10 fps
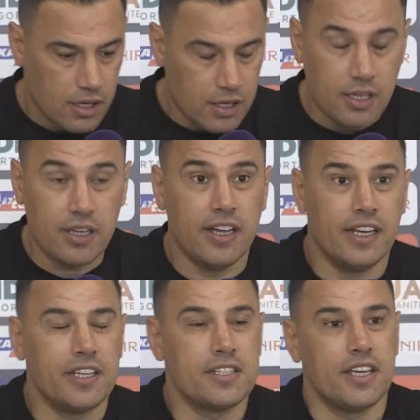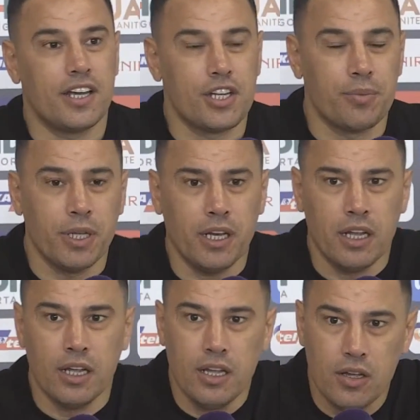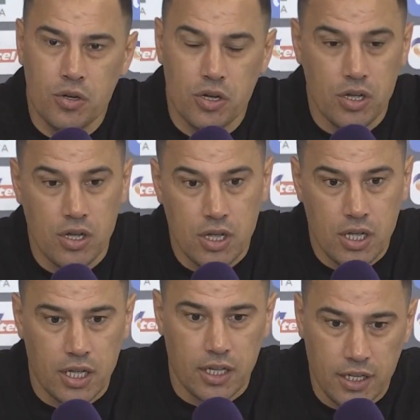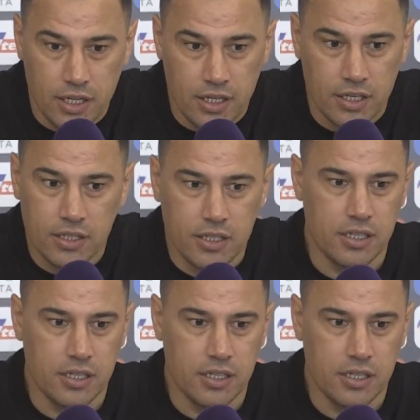Ee, herkese iyi akşamlar. Ee,